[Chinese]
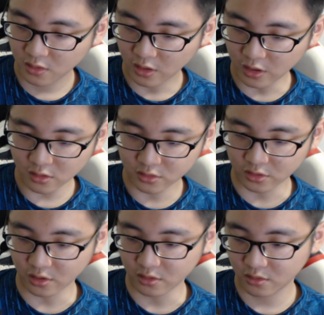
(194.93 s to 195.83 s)
哎，等
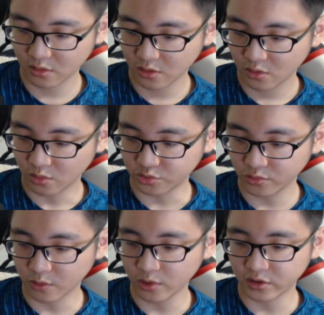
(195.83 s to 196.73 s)
等，我出一
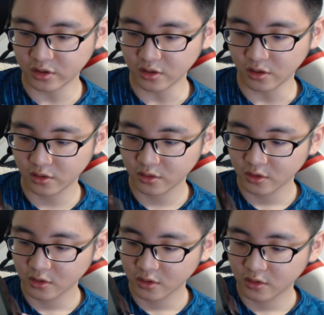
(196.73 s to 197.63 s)
个问题了。
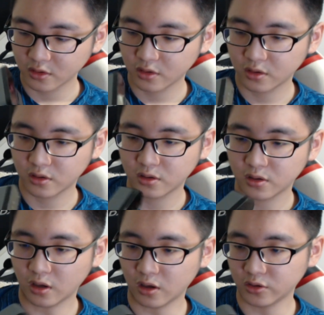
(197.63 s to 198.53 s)

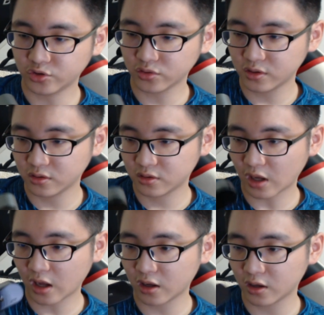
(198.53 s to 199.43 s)
呃，就是
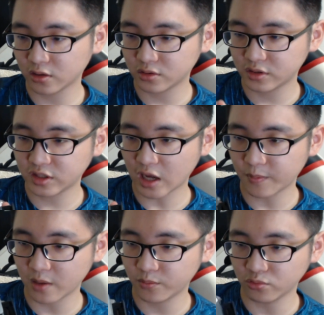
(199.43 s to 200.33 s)
它下
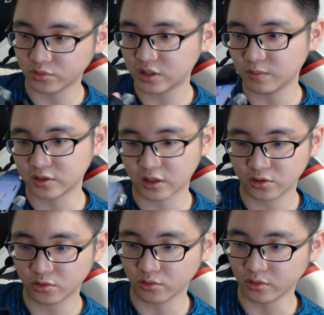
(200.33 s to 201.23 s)
半部基本上
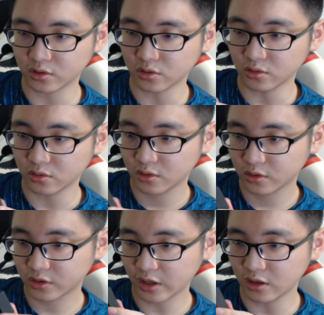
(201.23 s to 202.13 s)
都有一个
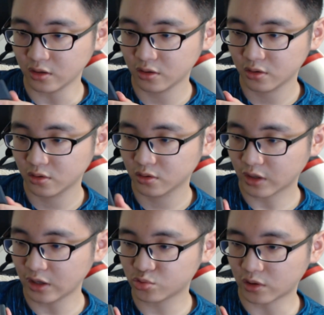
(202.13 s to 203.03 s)
可以。
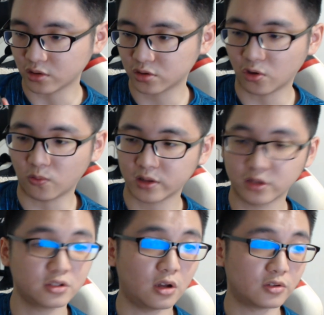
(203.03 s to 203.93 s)
可以转的头啊，但
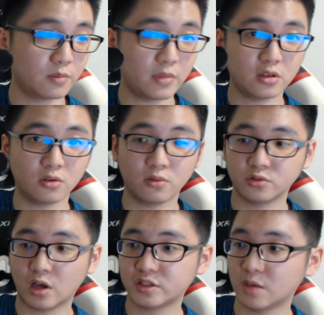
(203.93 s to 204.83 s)
是好像没有，就
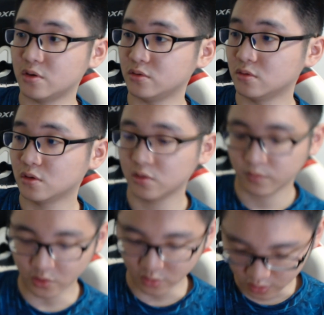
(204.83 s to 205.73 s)
它下面
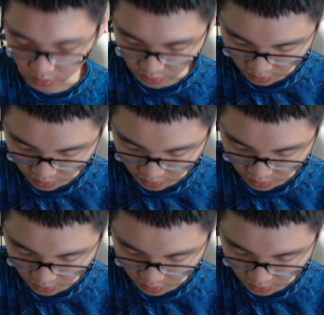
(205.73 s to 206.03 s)
没有一个